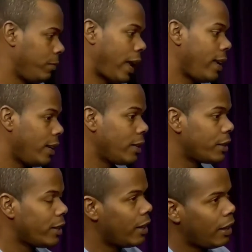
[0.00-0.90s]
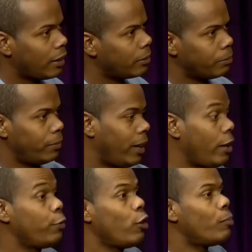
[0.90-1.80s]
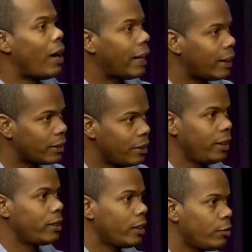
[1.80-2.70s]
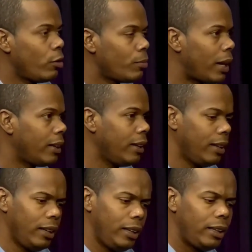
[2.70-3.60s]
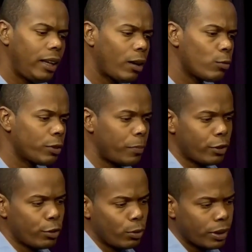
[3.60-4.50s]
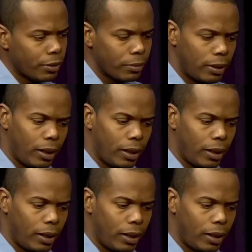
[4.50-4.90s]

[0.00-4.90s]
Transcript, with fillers: que a igreja seja reformada, seja transformada e que algumas pessoas,